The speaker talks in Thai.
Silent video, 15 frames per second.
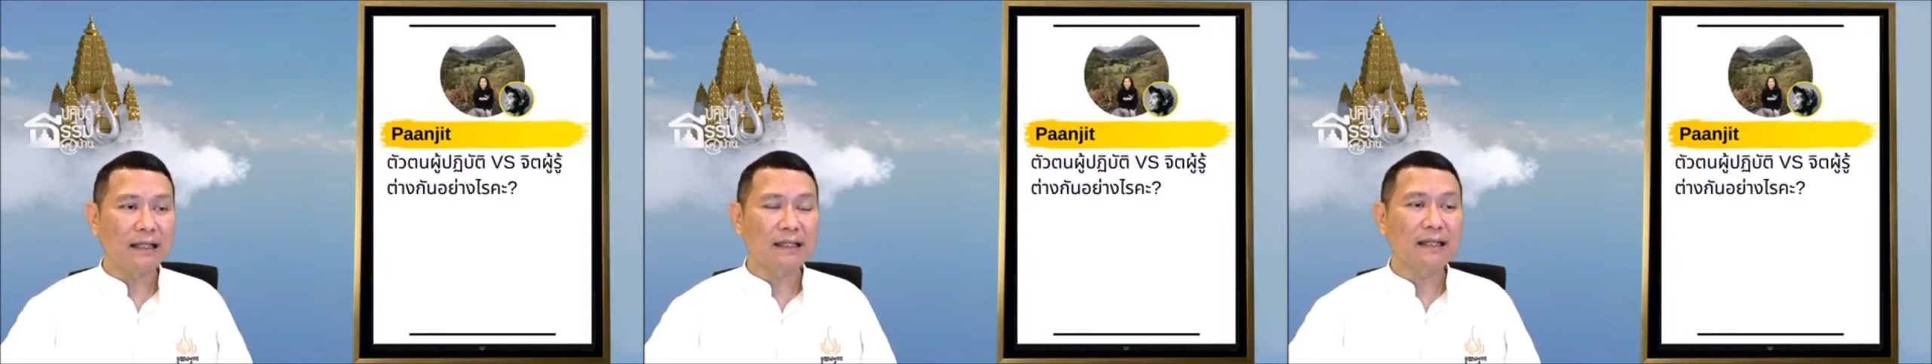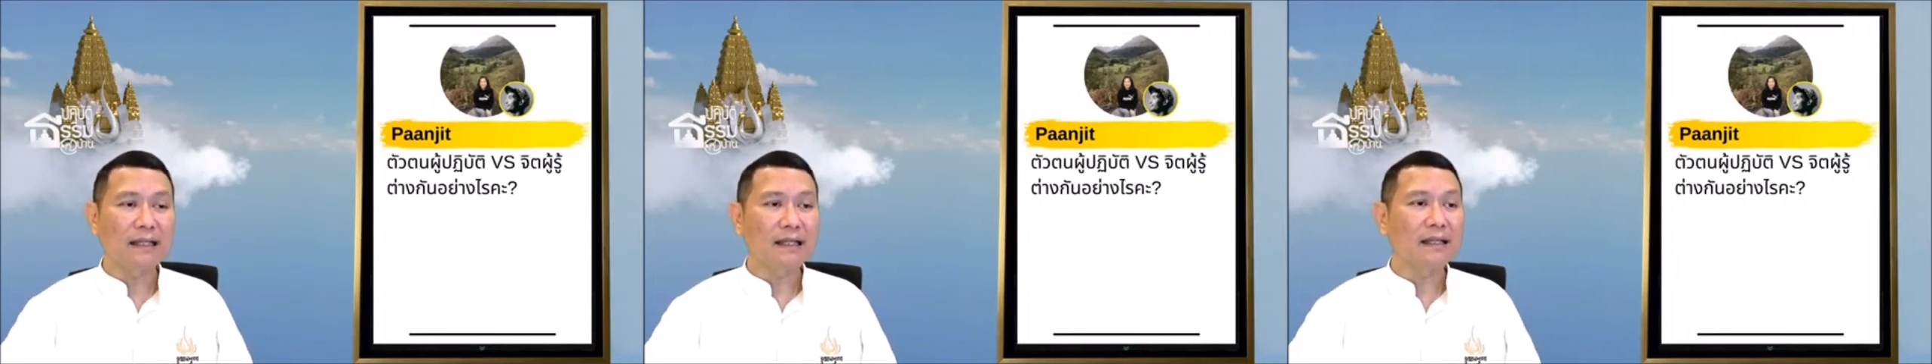
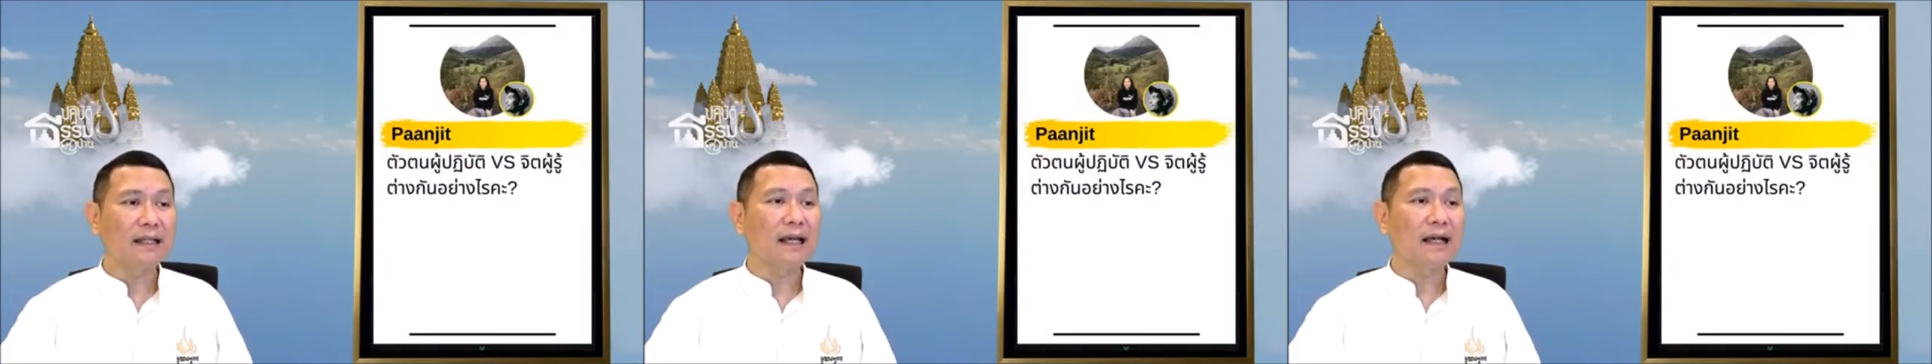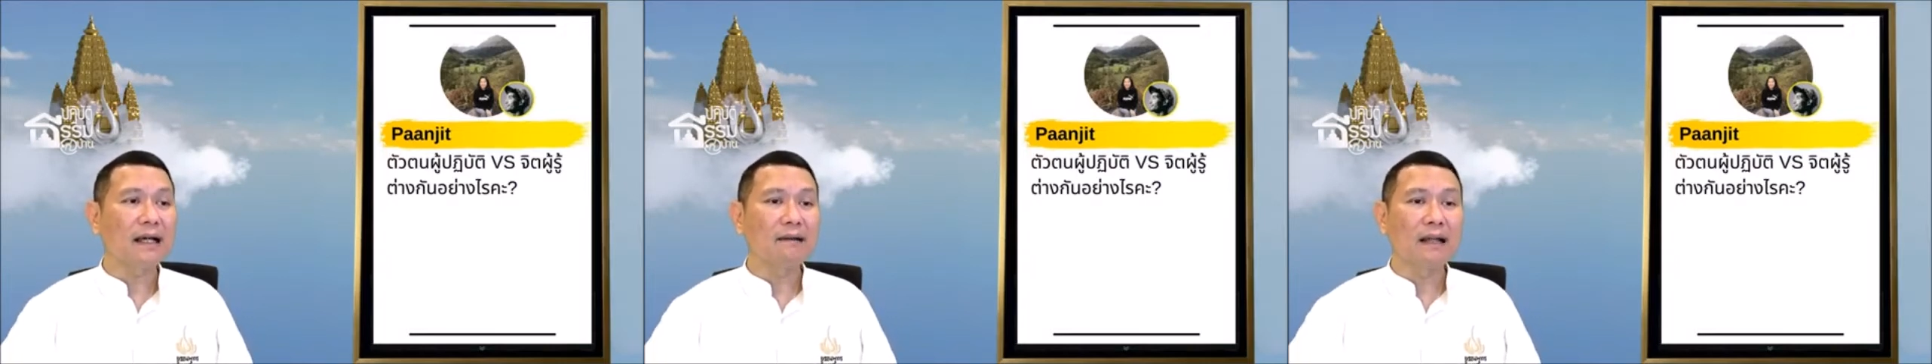ที่
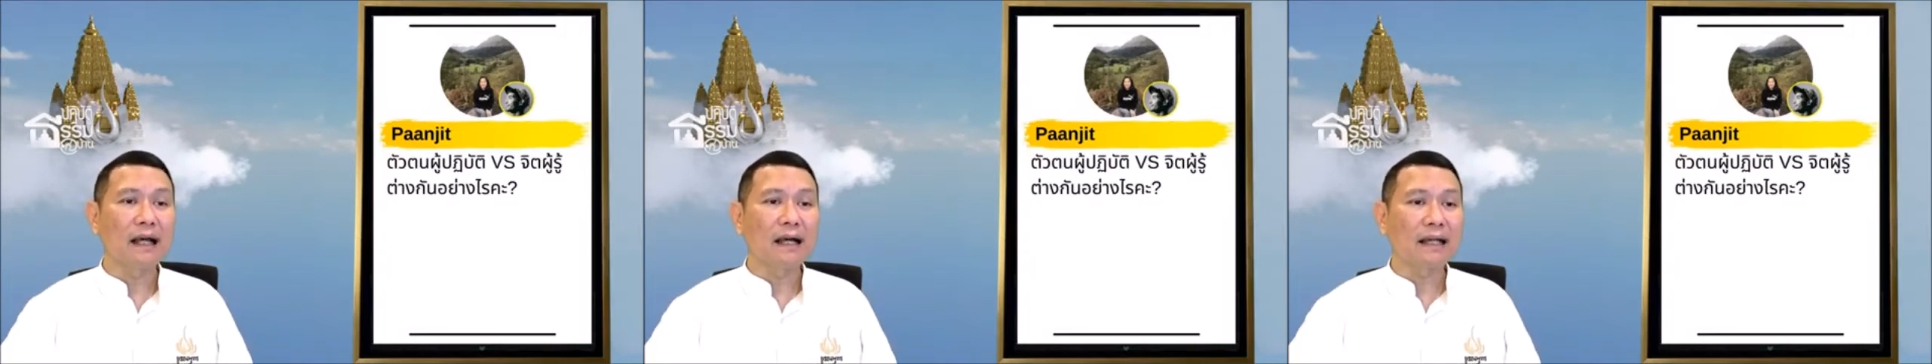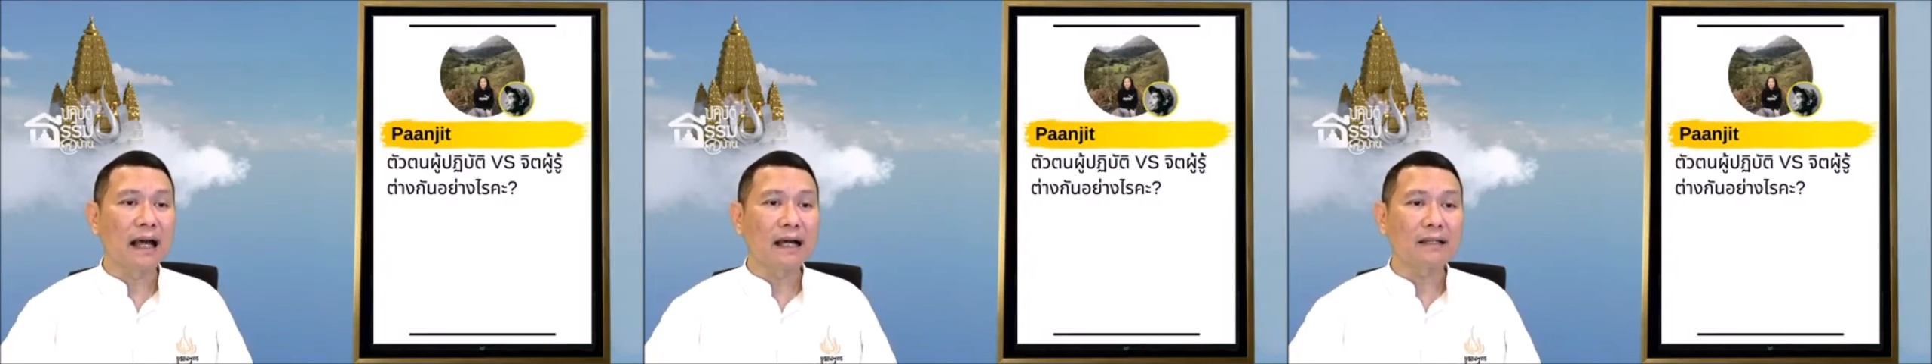เนี่ยกำลั
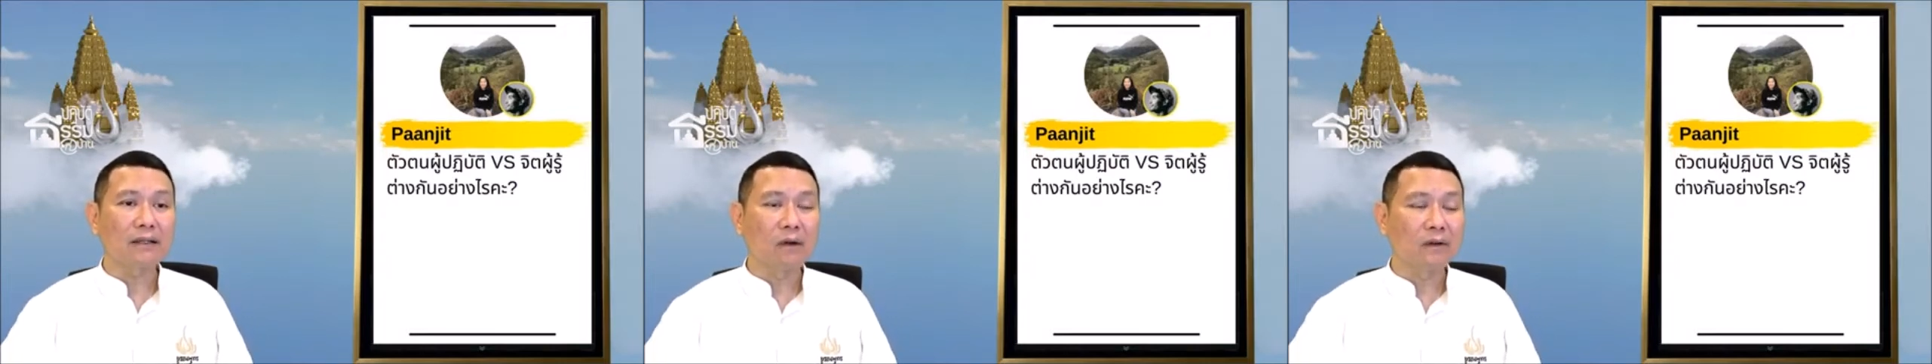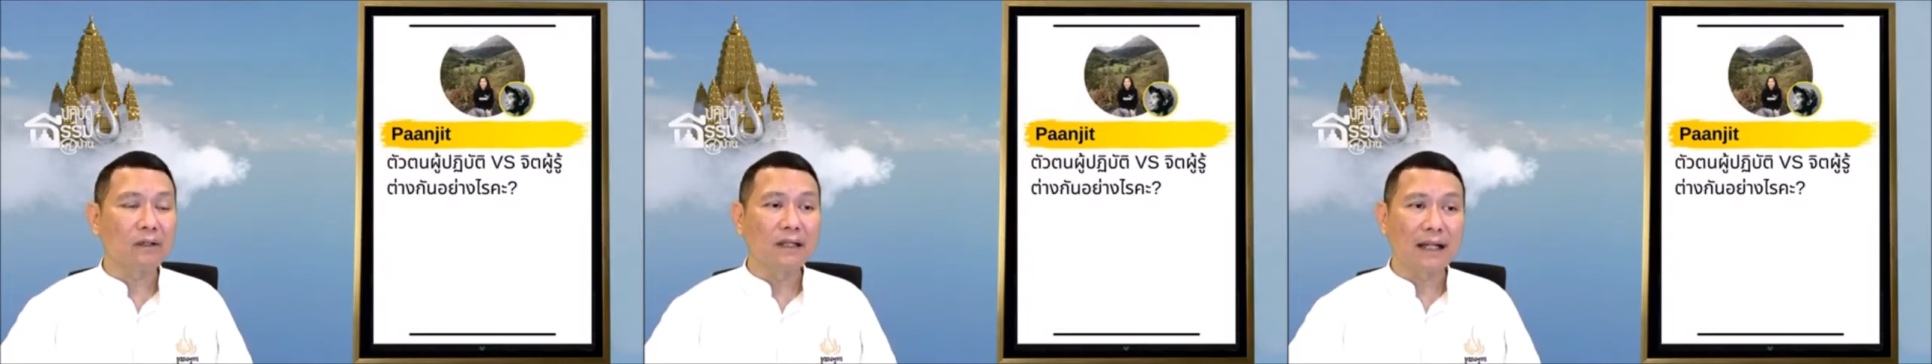งหลังตร
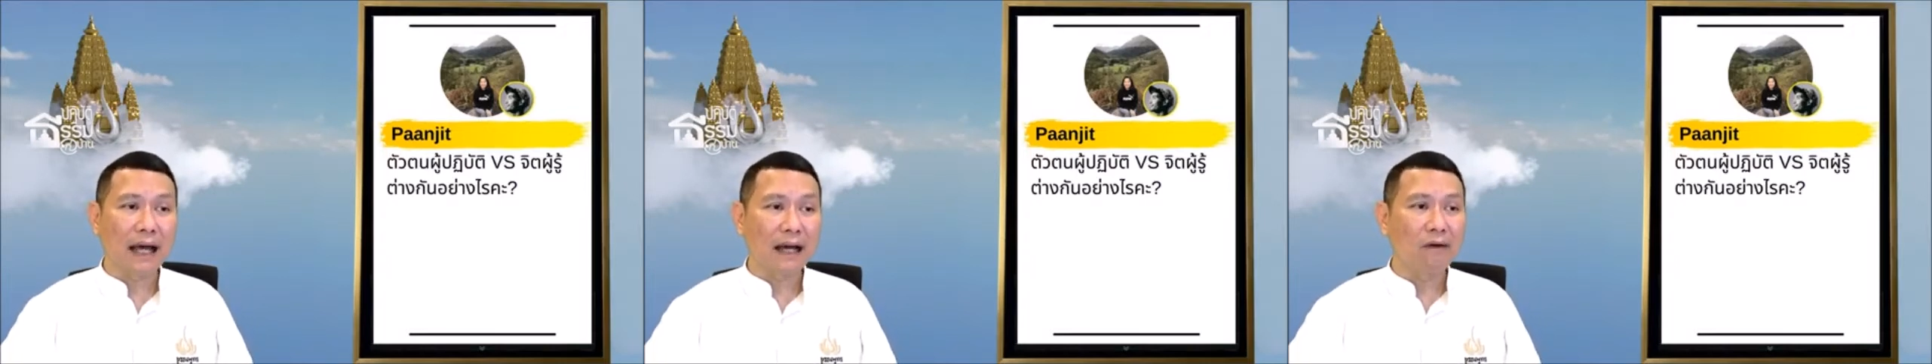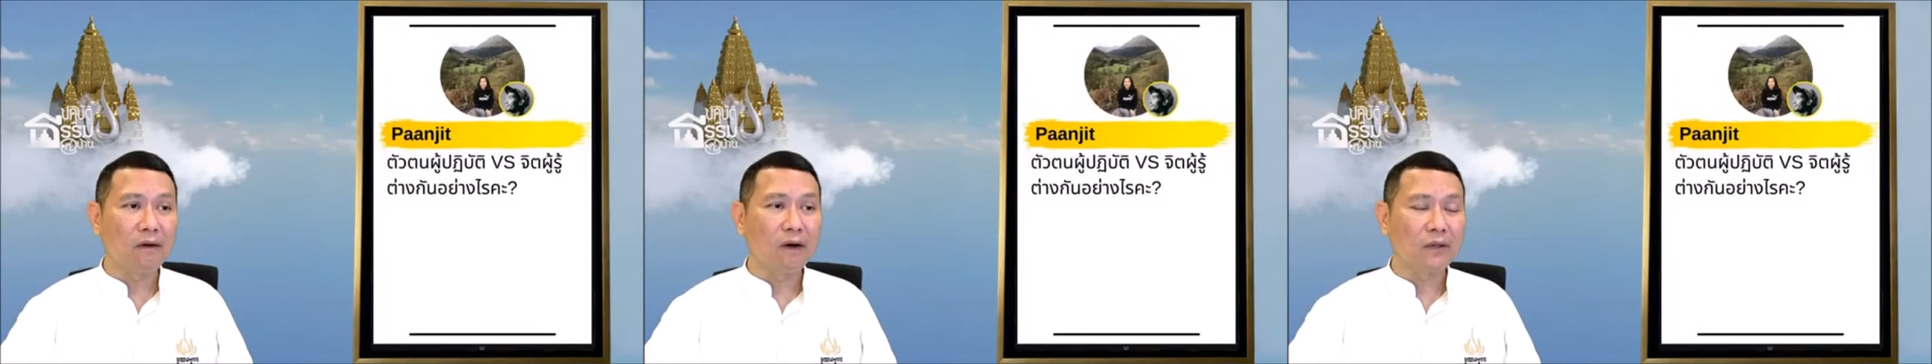งหรือหลั
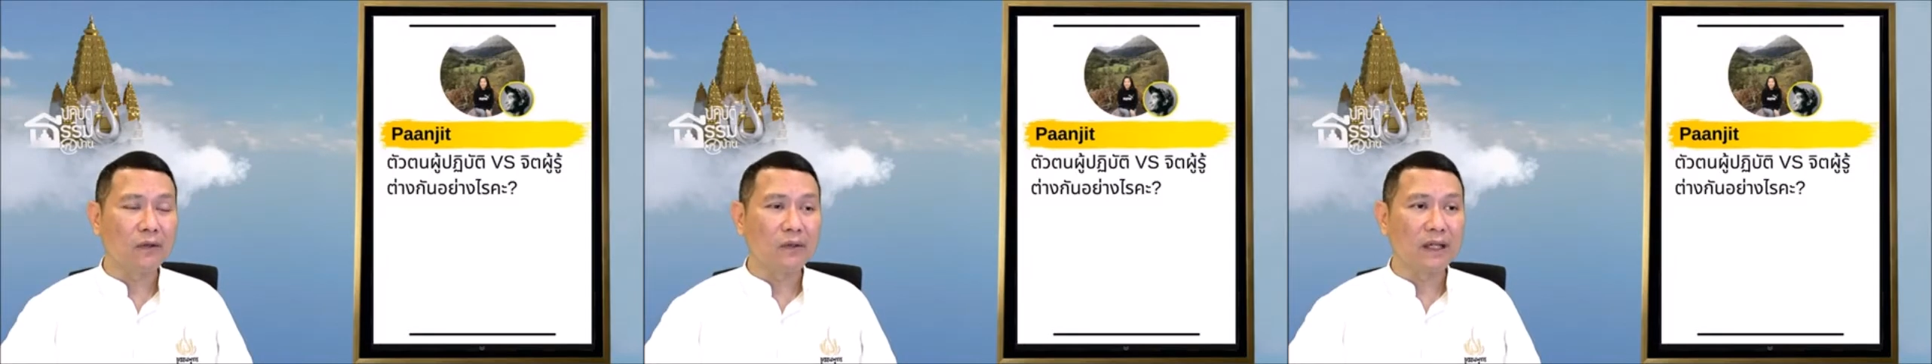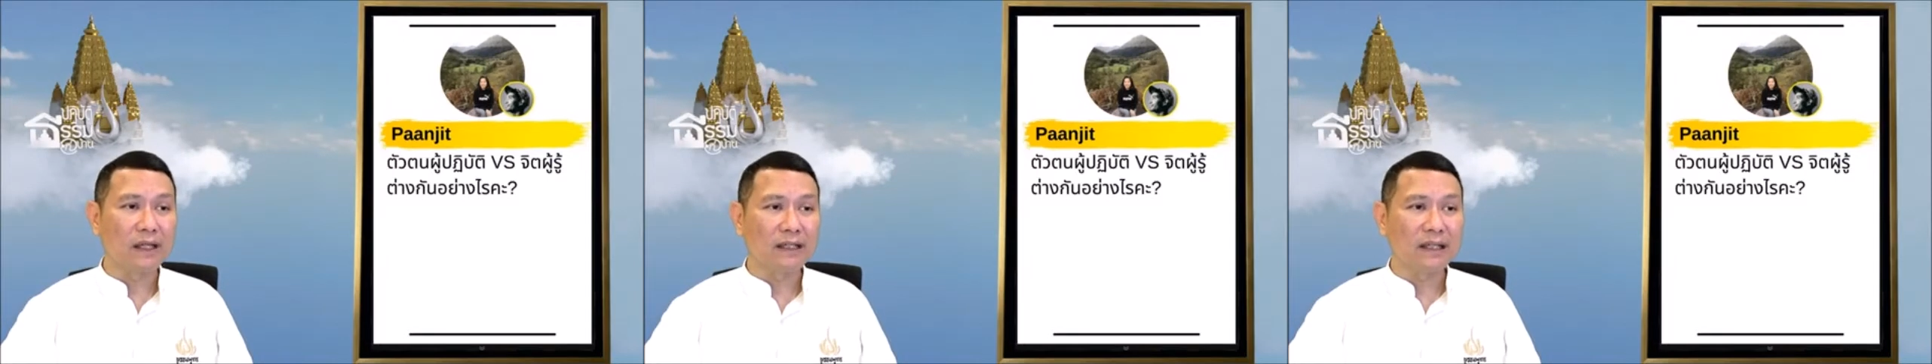งงออ
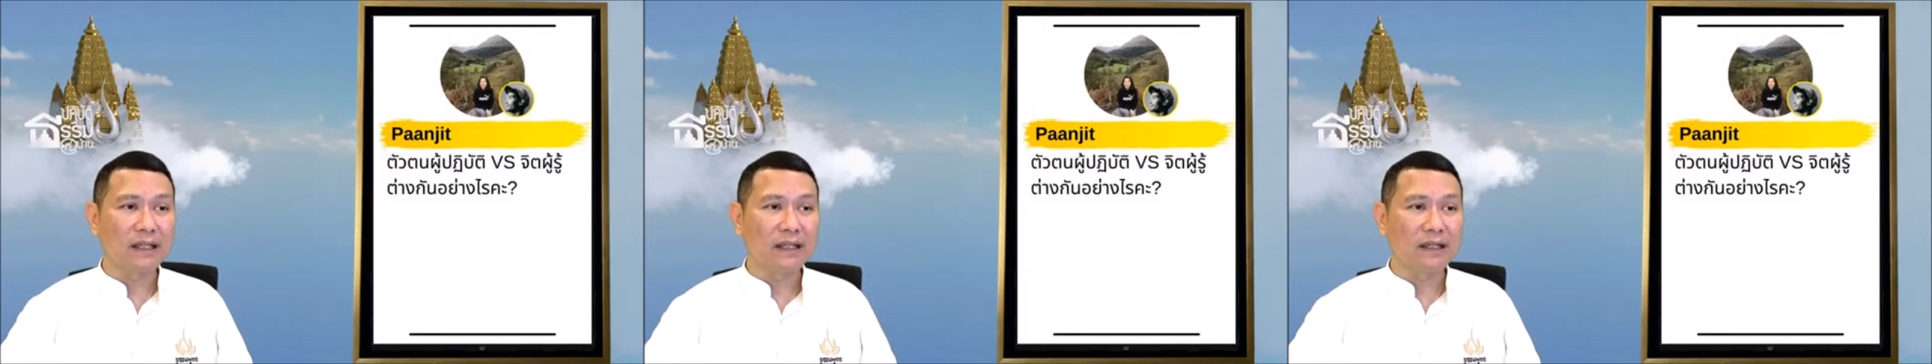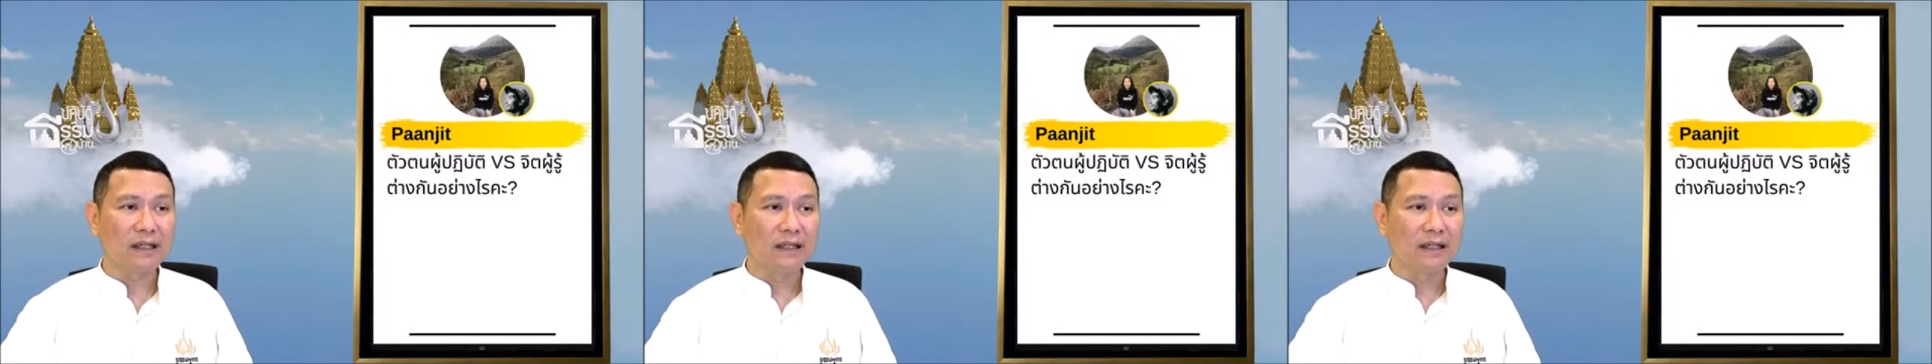ยู่อย่างนี้